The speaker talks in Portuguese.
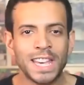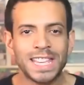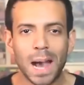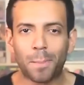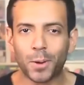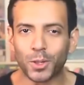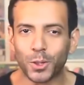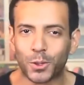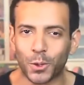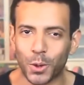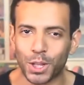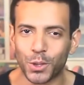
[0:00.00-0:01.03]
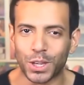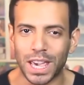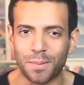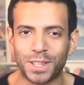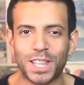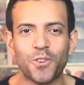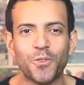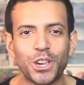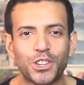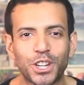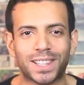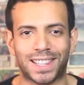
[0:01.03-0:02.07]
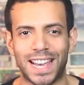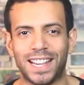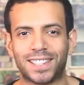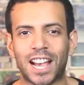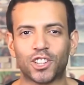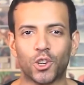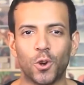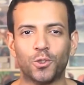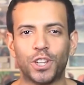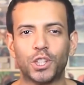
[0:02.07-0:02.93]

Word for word: E a produtora do game The Witcher 3 achou um